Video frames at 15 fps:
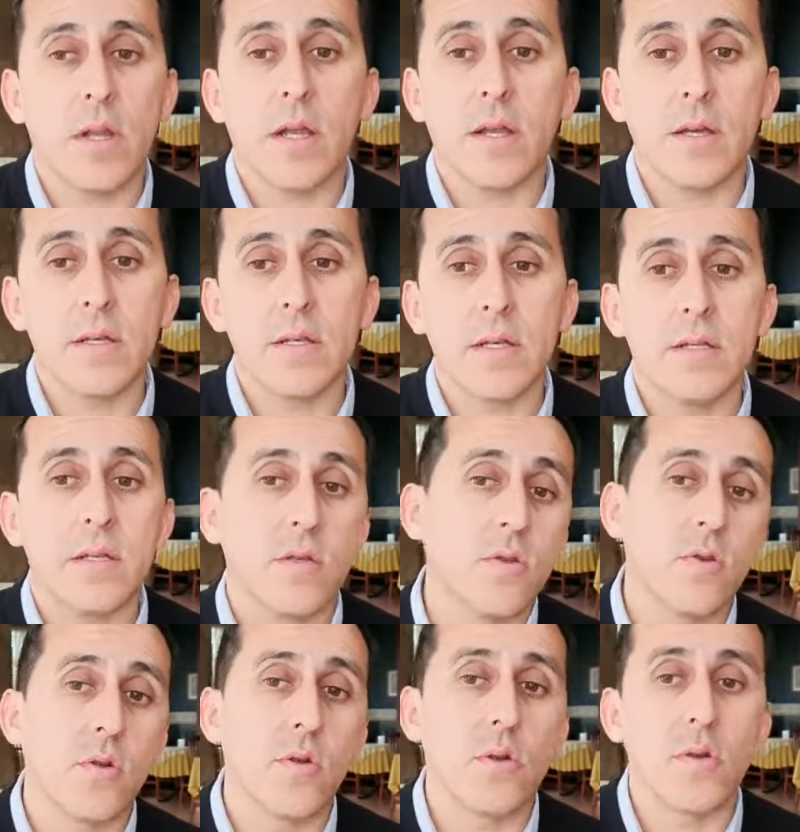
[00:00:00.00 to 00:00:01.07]
larga distancia
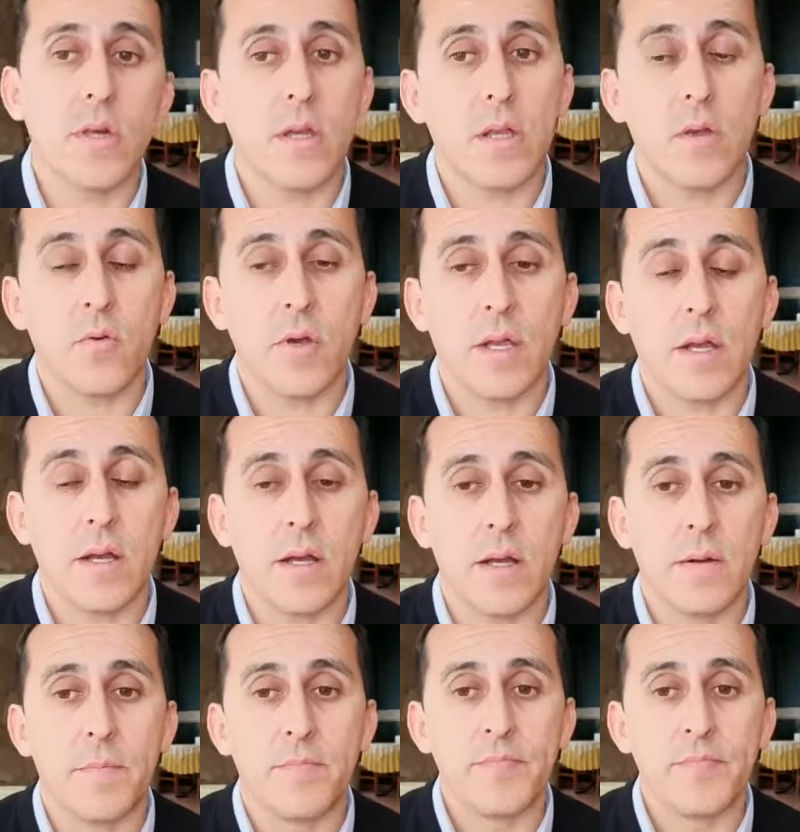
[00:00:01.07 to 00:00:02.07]
todos los días de Neuquén acá.